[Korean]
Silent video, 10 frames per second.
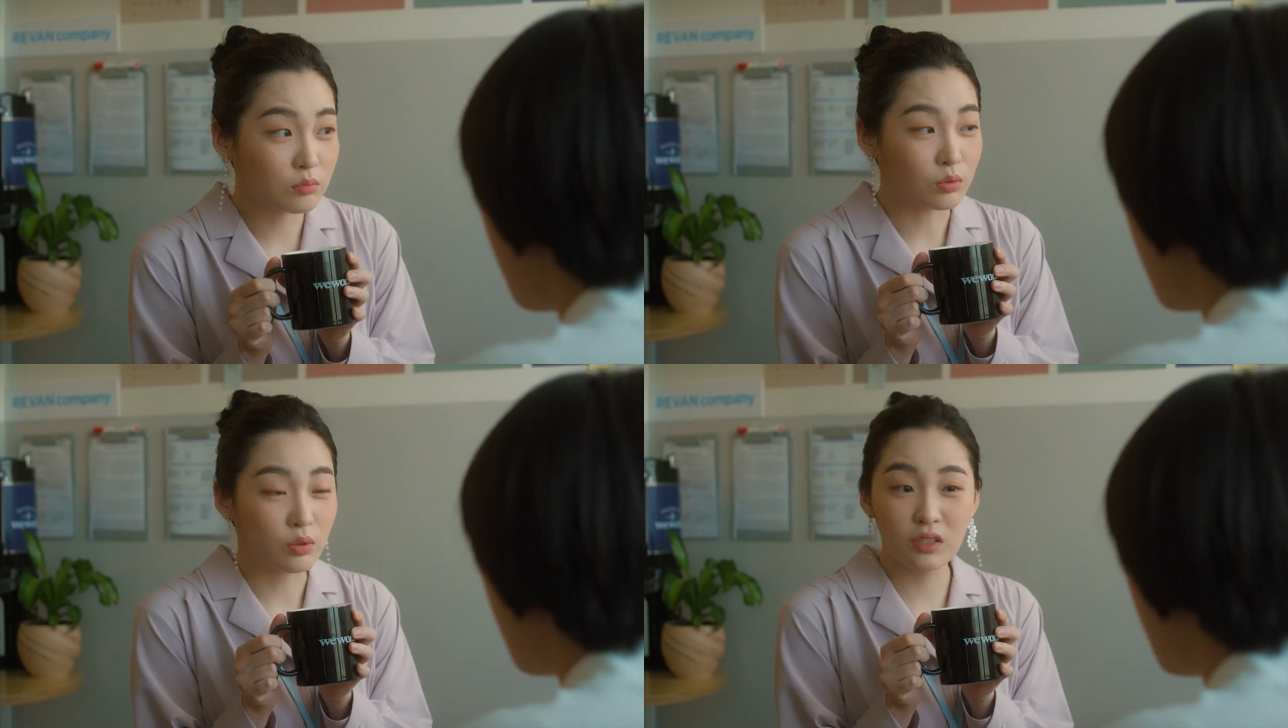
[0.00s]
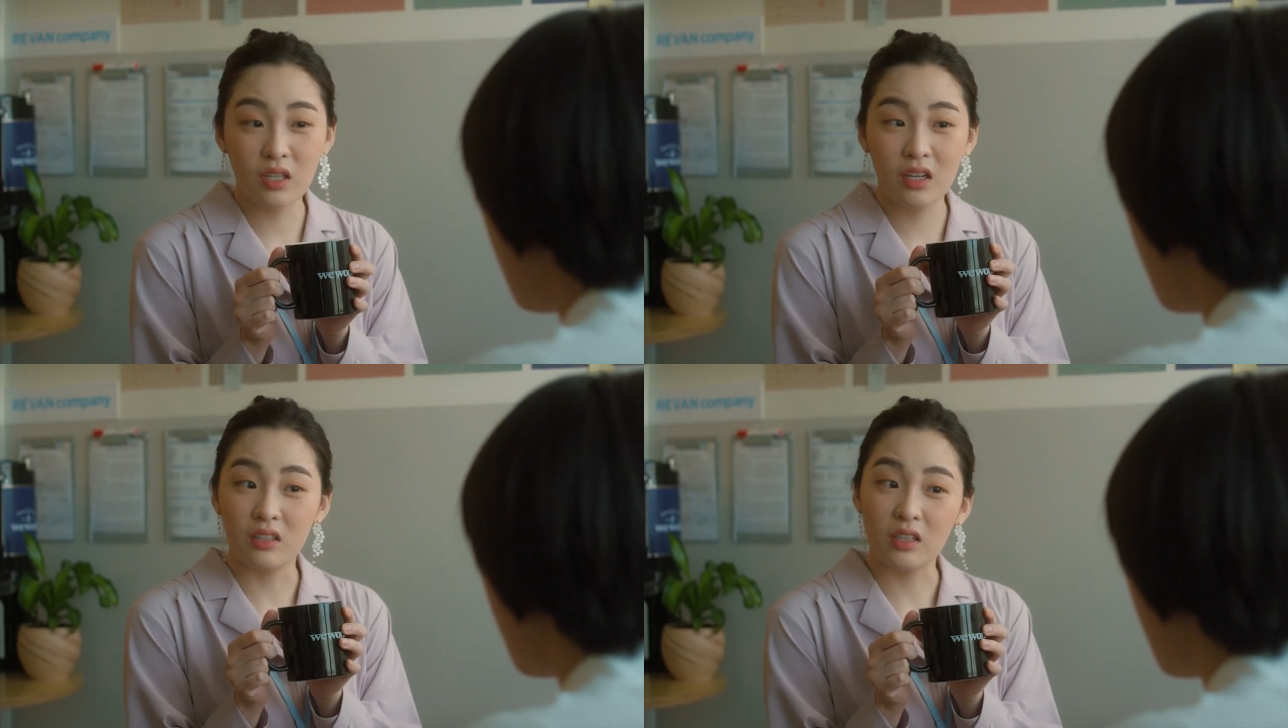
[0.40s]
뭐
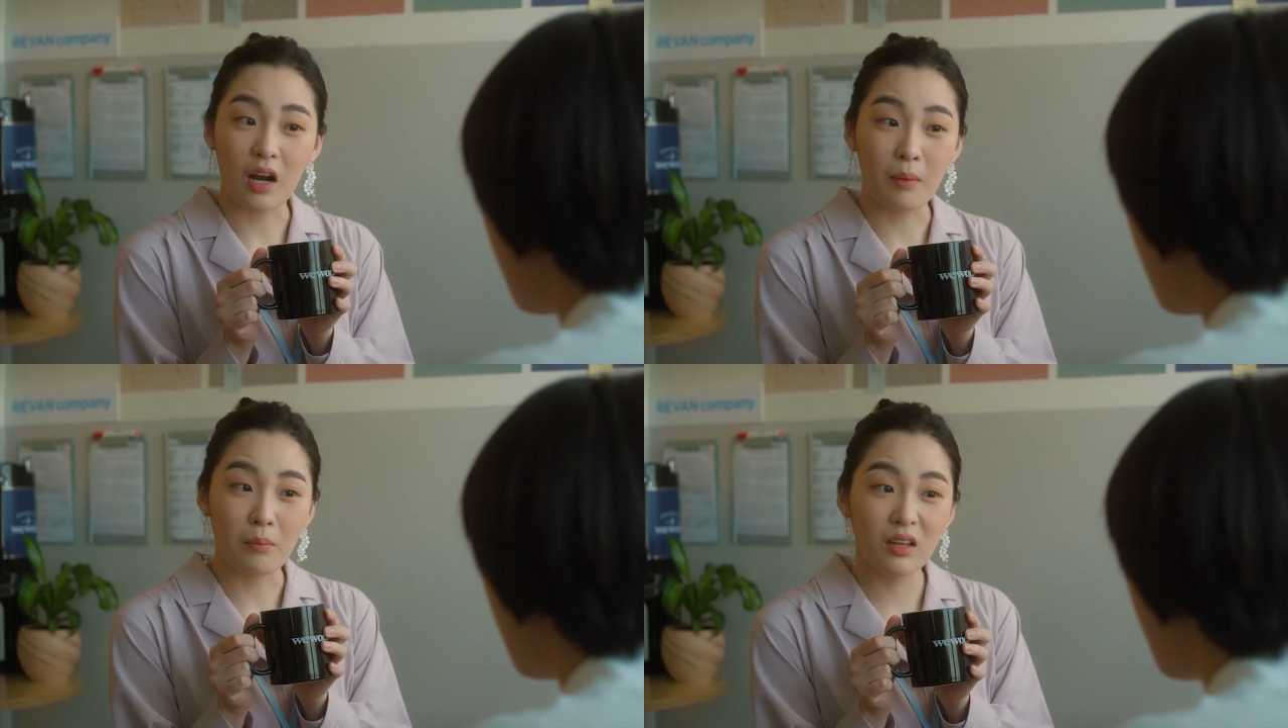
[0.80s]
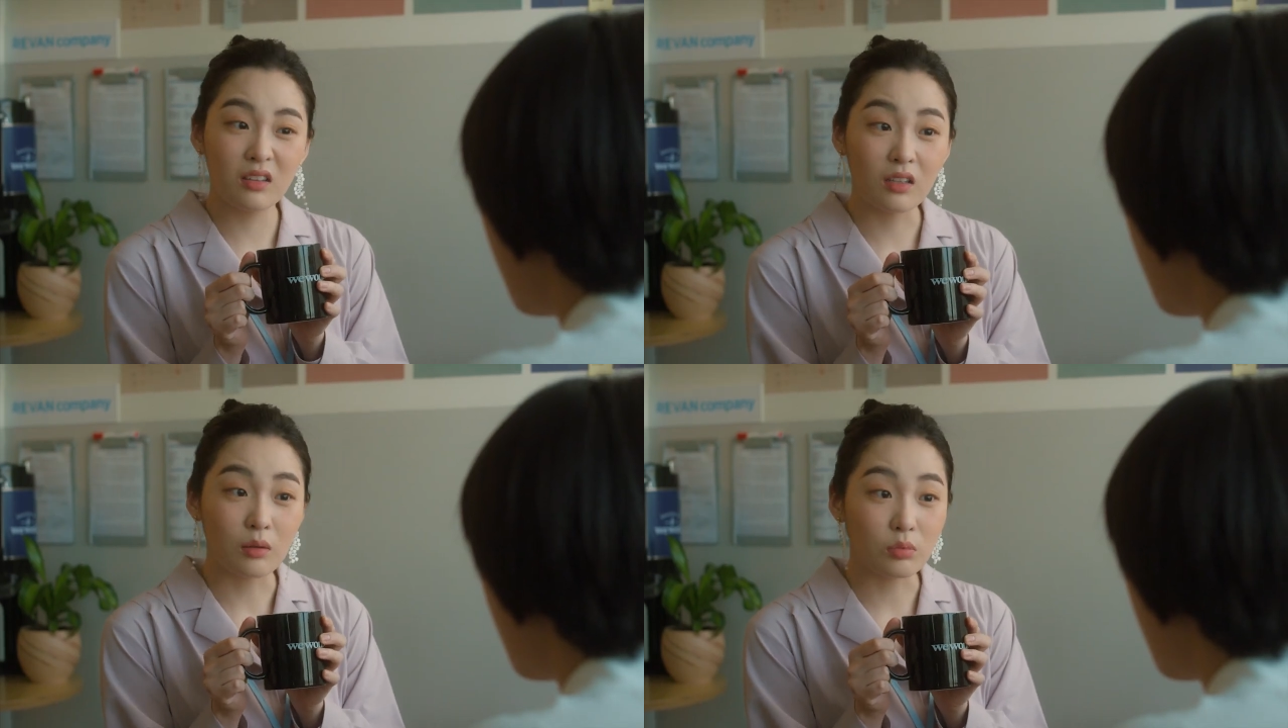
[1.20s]
회사 일이 잘 안
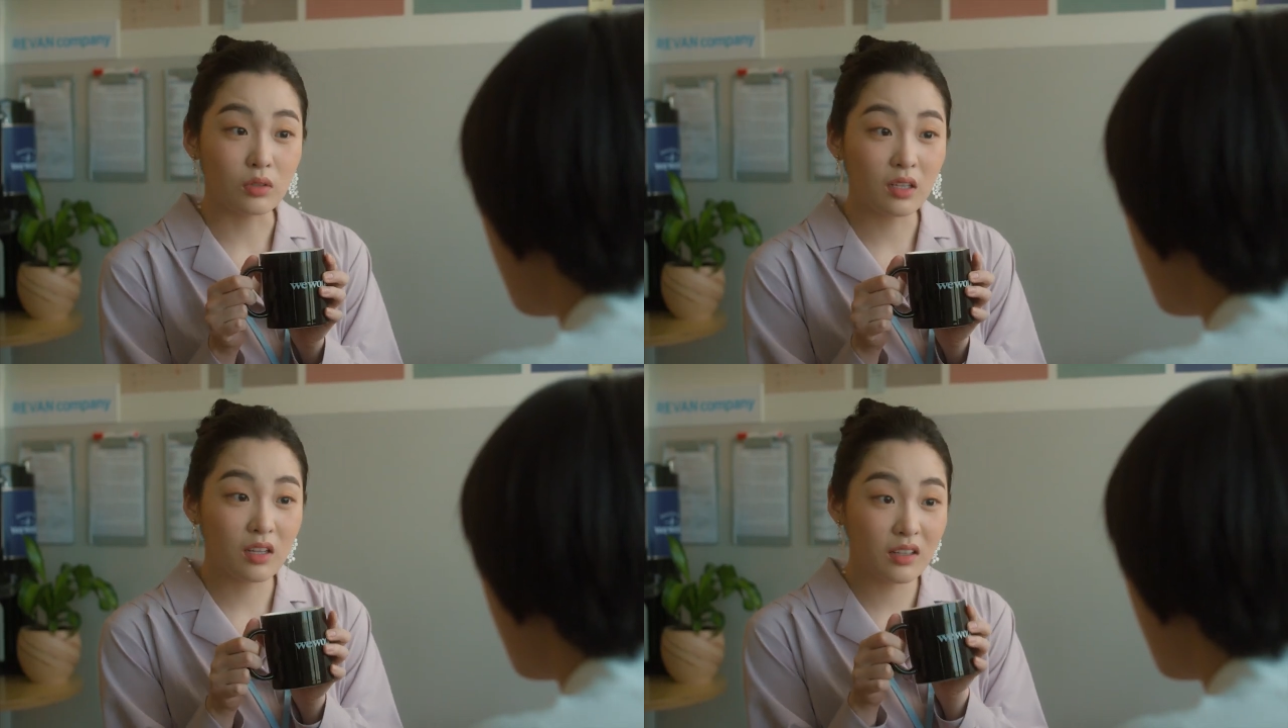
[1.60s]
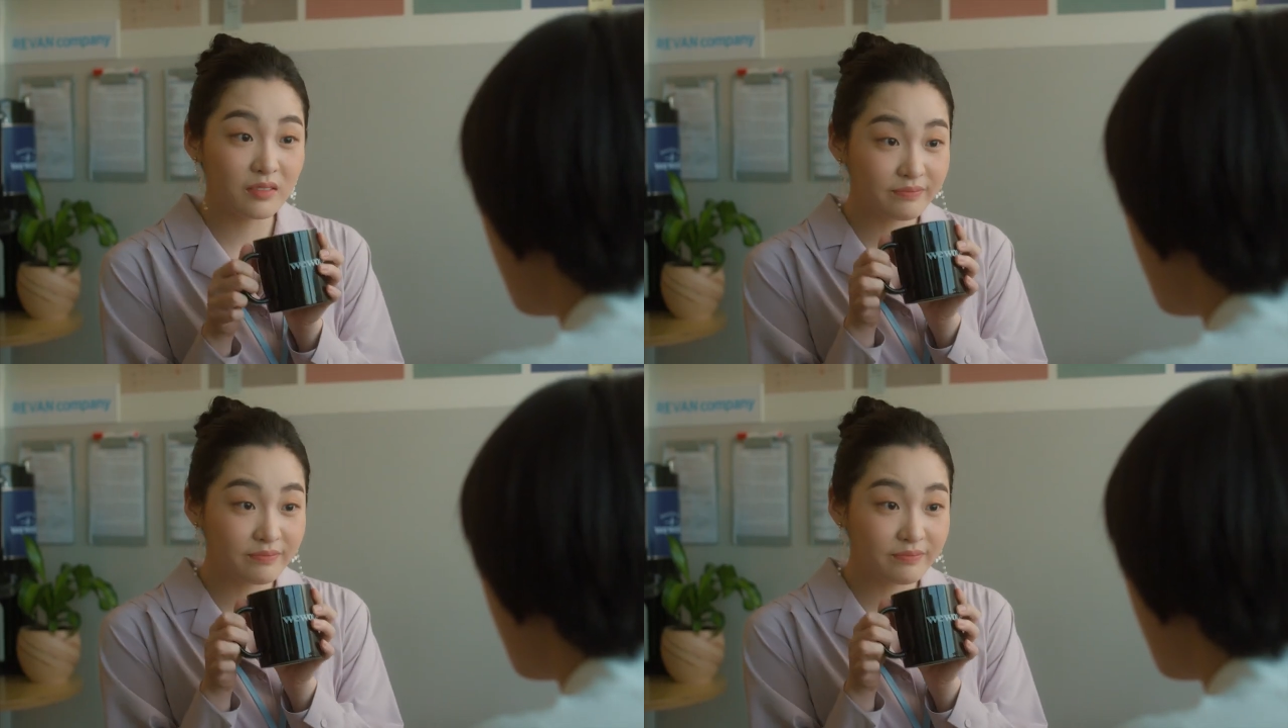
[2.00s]
맞는다나 뭐라나.